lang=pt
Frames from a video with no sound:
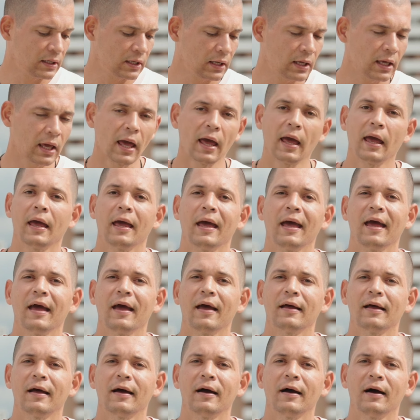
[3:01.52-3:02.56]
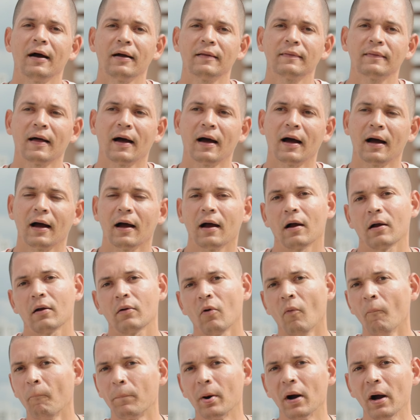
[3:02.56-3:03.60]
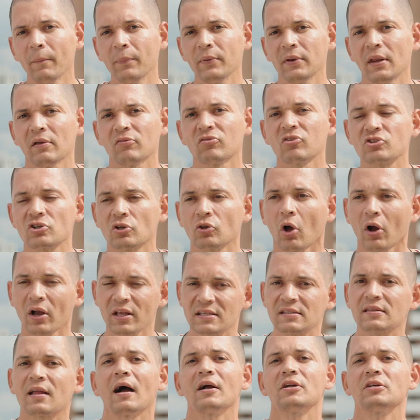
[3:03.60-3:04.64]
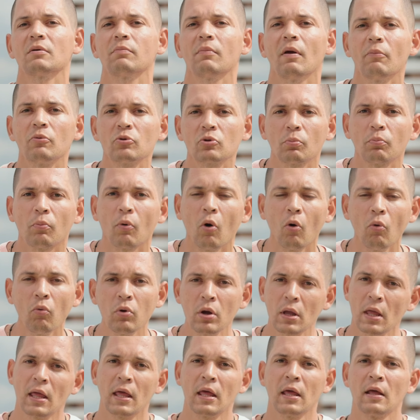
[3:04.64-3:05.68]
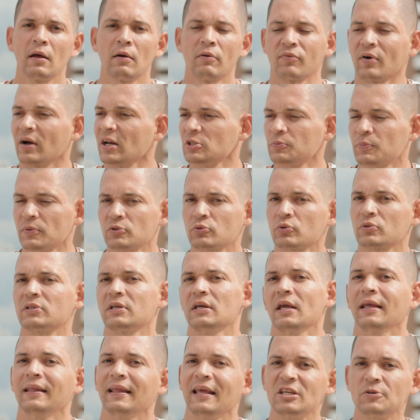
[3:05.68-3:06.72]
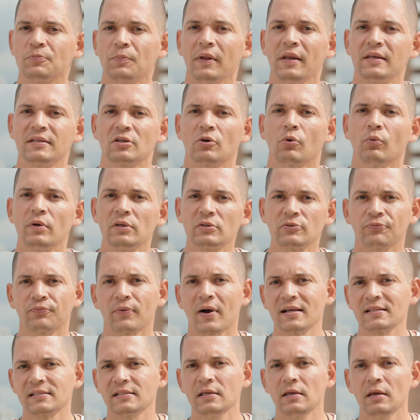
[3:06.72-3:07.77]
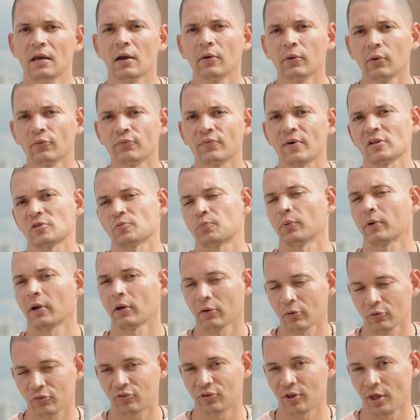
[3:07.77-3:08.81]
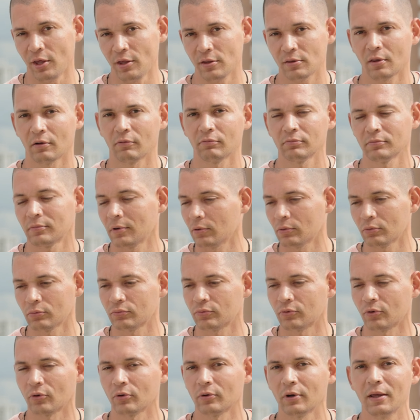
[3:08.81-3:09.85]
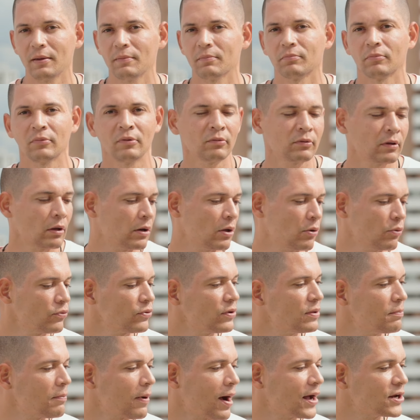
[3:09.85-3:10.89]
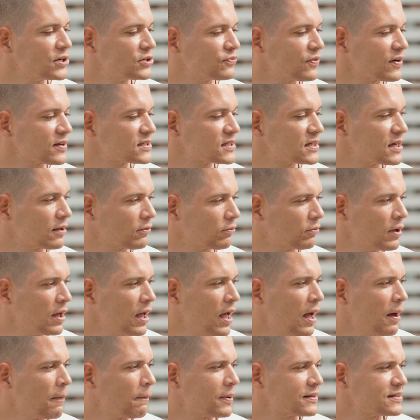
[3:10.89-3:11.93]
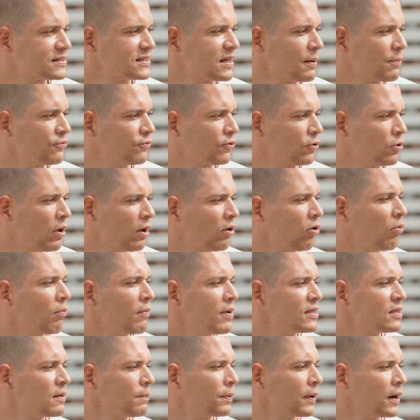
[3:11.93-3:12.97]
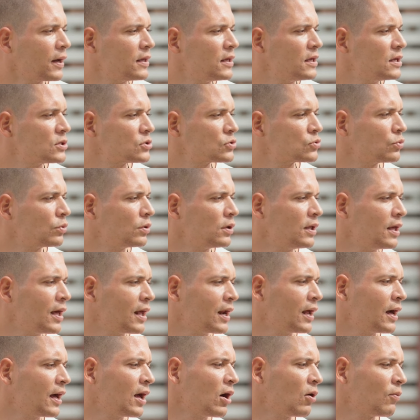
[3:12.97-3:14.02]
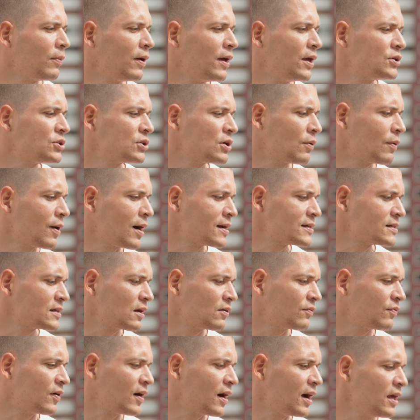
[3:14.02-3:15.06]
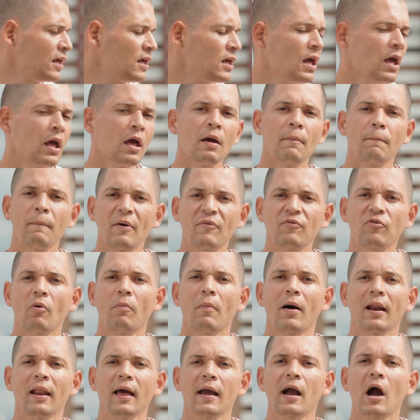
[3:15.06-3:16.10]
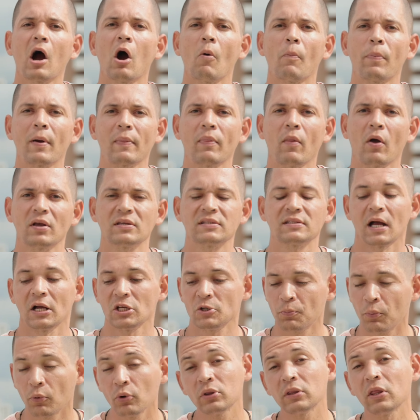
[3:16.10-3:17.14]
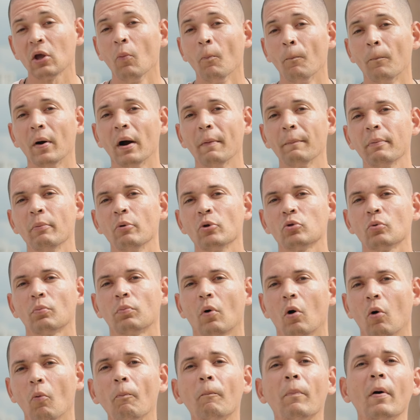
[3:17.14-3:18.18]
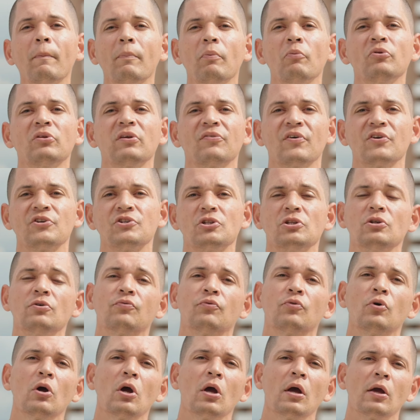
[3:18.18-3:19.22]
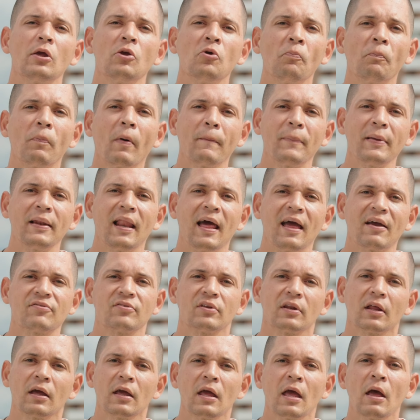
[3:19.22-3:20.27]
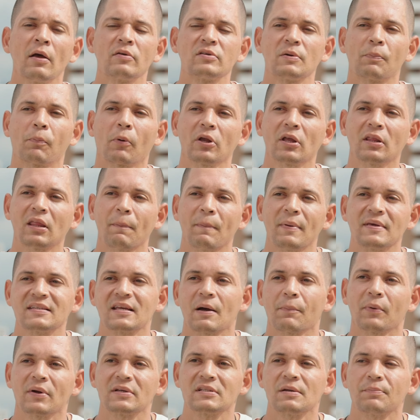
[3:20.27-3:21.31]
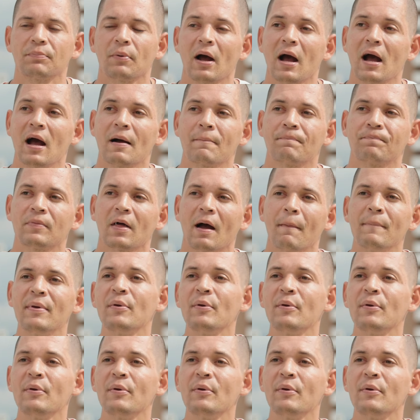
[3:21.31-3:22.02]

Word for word: que quer andar com pump, né? ou seja, start também é muito bom, Várias pessoas aí que têm experiência com isso fazem, eu não faço porque eu não sei, então eu não vou nem não ter nenhuma imagem fazendo, mas a Sabifoil recomenda para isso e ela realmente é uma asa que vai performar legal para dock start por ter um pump muito bom, um pump muito efetivo e um pump leve, né? Você pode até pensar, por exemplo, ah, a